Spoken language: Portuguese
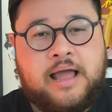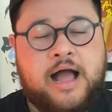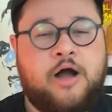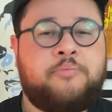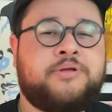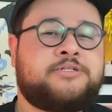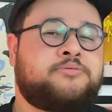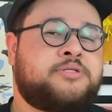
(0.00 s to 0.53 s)
ao
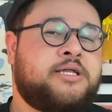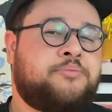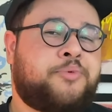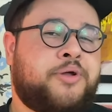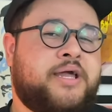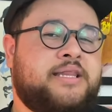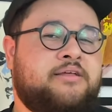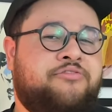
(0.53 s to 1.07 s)
mesmo tempo
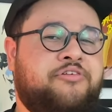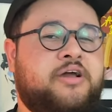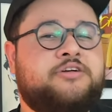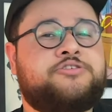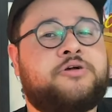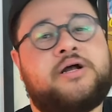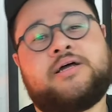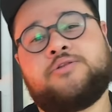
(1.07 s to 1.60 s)
que ele fica
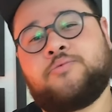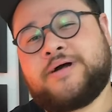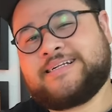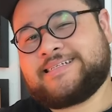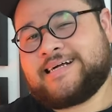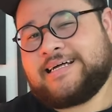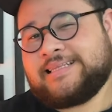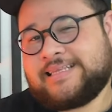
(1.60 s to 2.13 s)
jogando
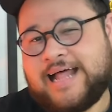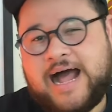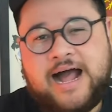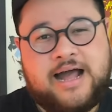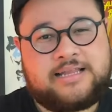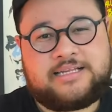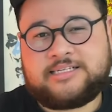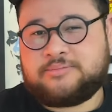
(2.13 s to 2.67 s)
umas
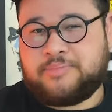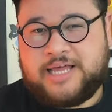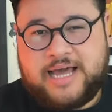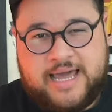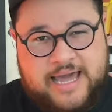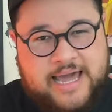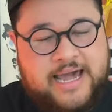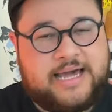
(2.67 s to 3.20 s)
cantadas para
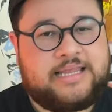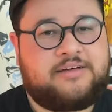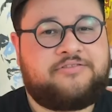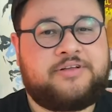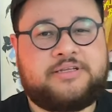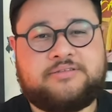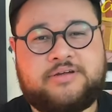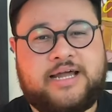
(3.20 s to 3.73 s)
ela,
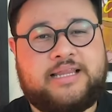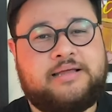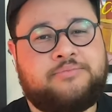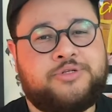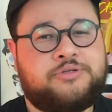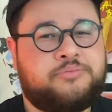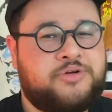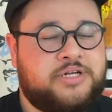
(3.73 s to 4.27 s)
falando que ela é
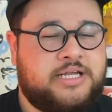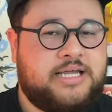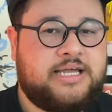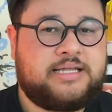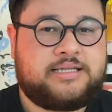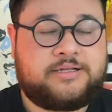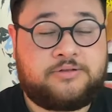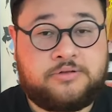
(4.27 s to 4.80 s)
muito
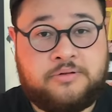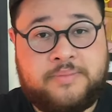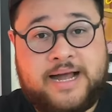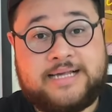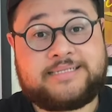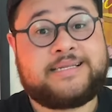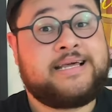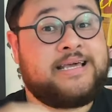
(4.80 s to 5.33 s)
bonita e tudo
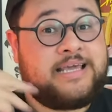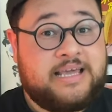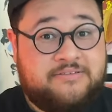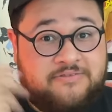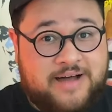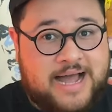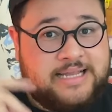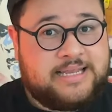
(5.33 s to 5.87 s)
mais, e
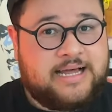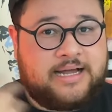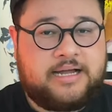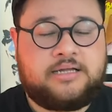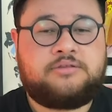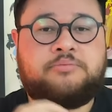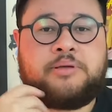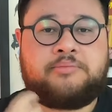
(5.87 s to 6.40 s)
vai
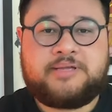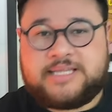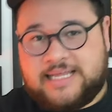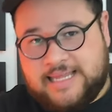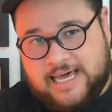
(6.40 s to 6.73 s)
tacando bebida